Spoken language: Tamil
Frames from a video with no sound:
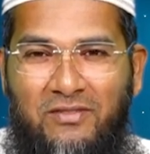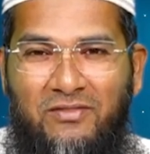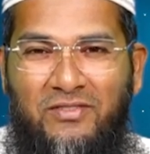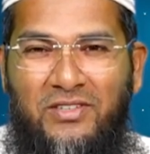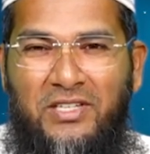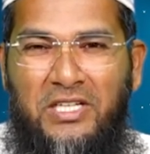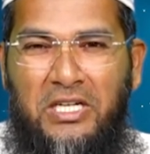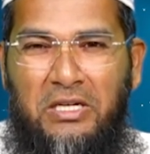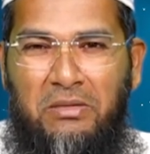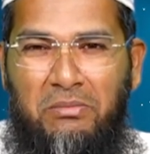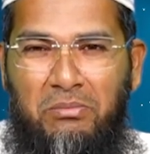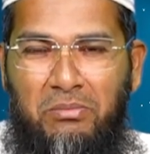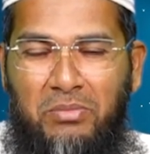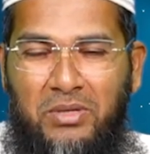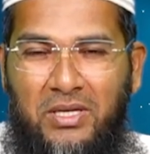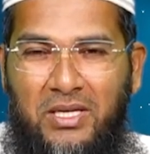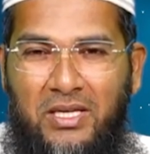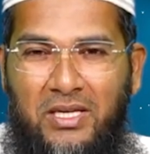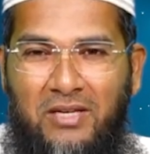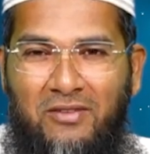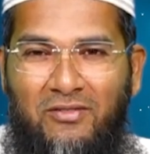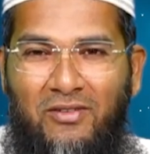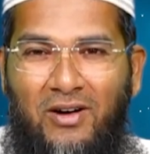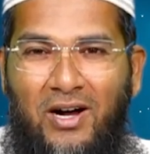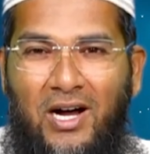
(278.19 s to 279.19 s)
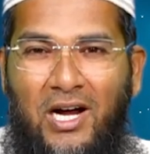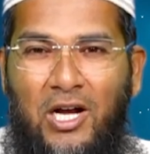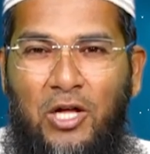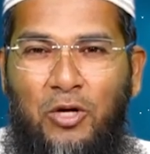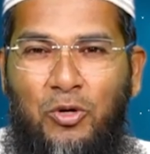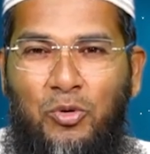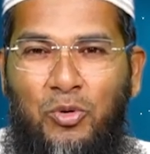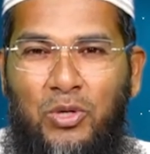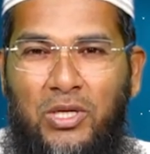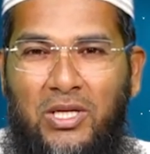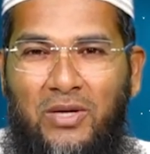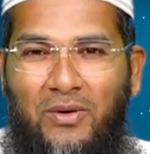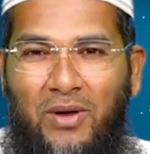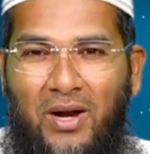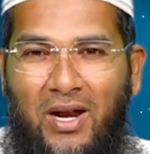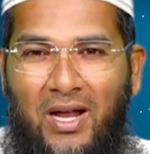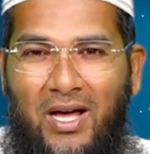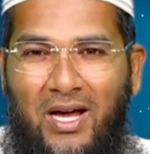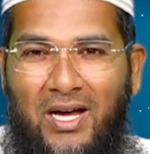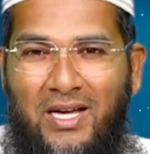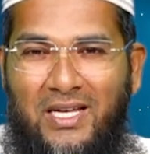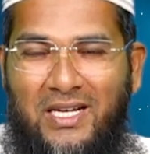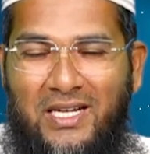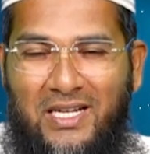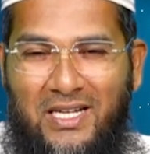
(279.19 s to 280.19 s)
விரும்பி
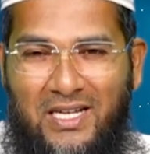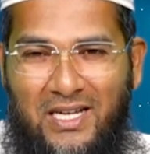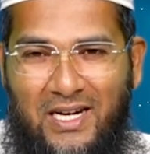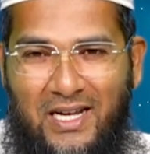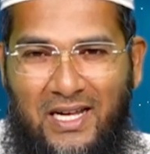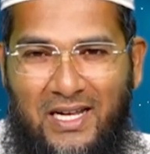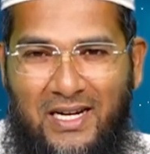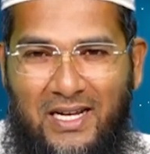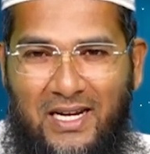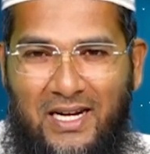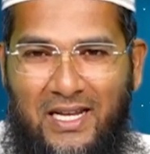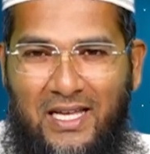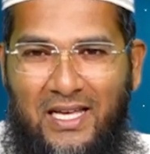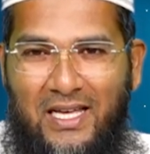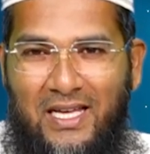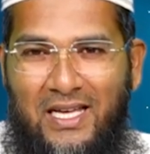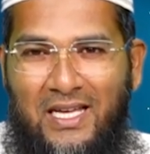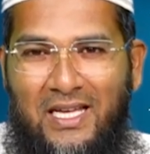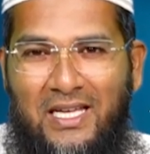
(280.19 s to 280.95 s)
வாழக்கூடியவர்களாக இருக்கிறார்களே